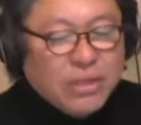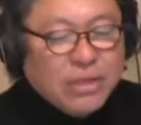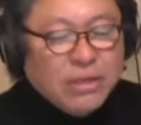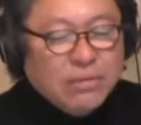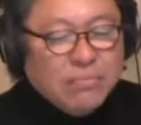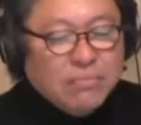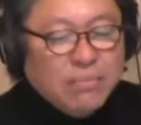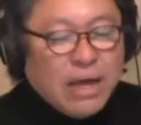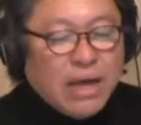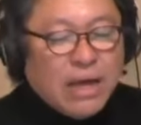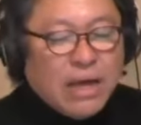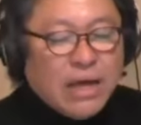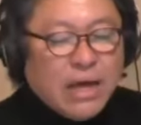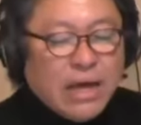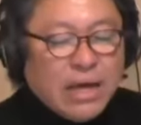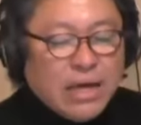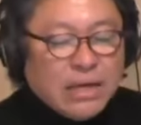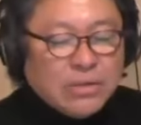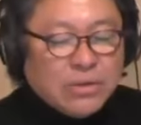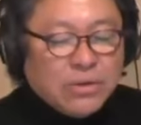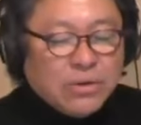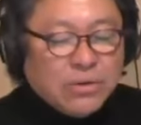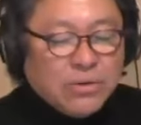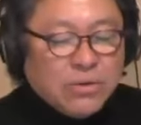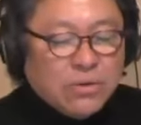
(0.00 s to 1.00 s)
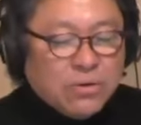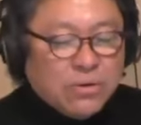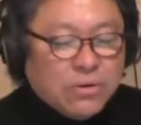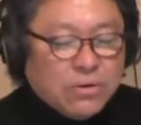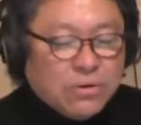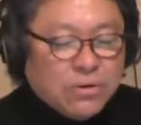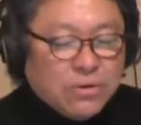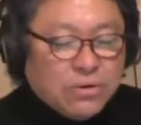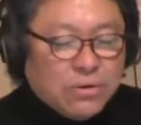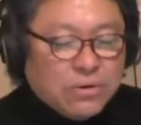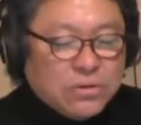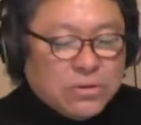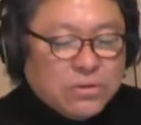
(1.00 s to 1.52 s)
まあ、あ
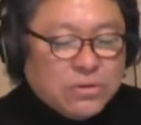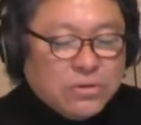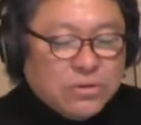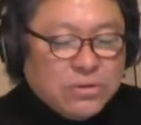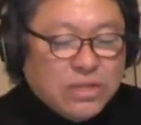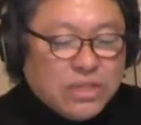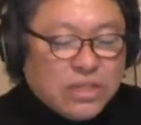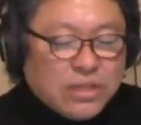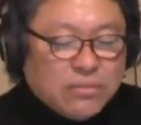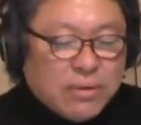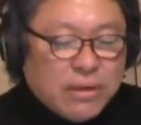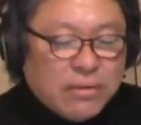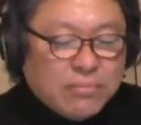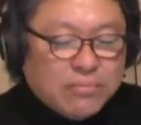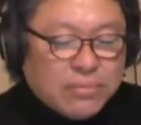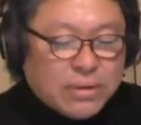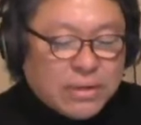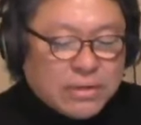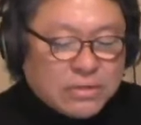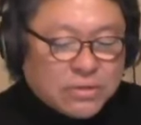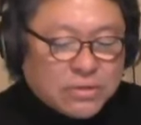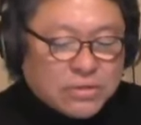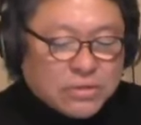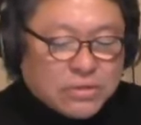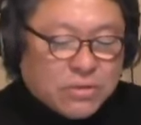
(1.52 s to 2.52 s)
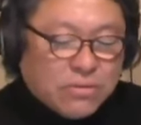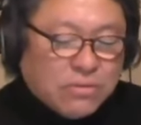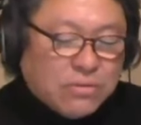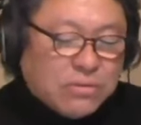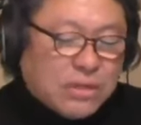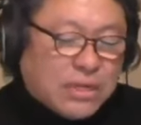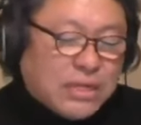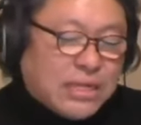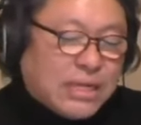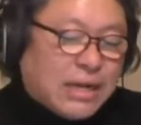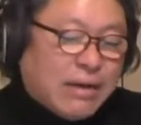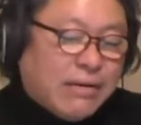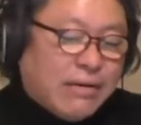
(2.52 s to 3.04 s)
のー、ドゥイットバンバンとそ
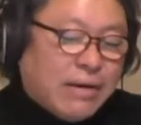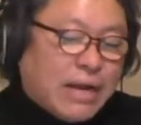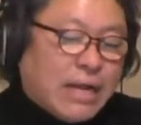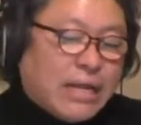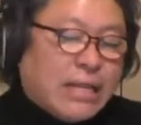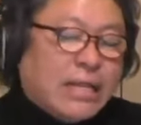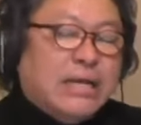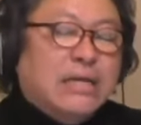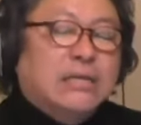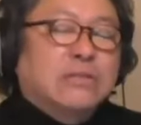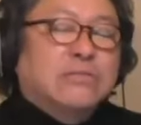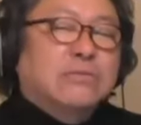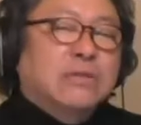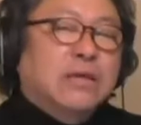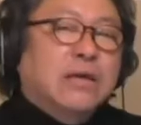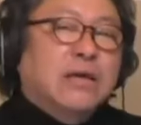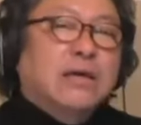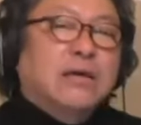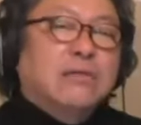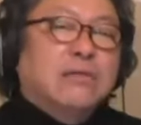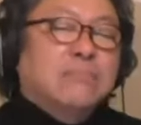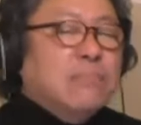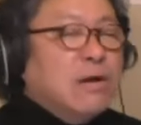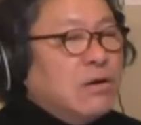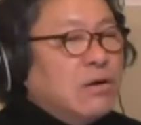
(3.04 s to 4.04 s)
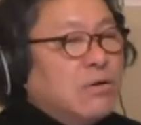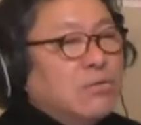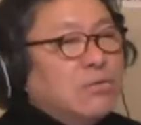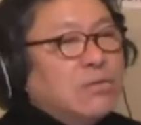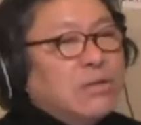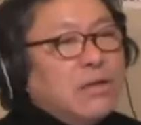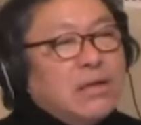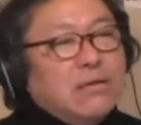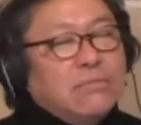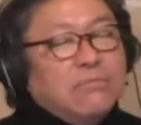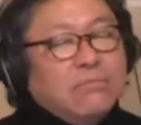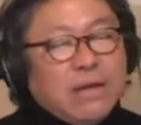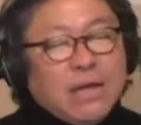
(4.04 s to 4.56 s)
んなに変わらないので、まあ、こ
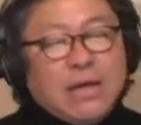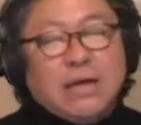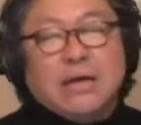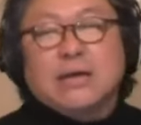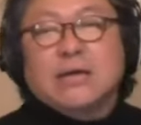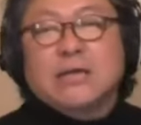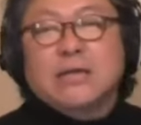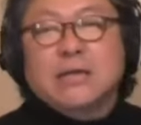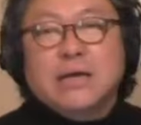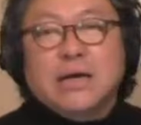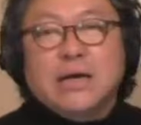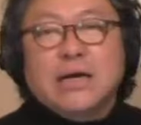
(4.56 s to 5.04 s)
の辺は、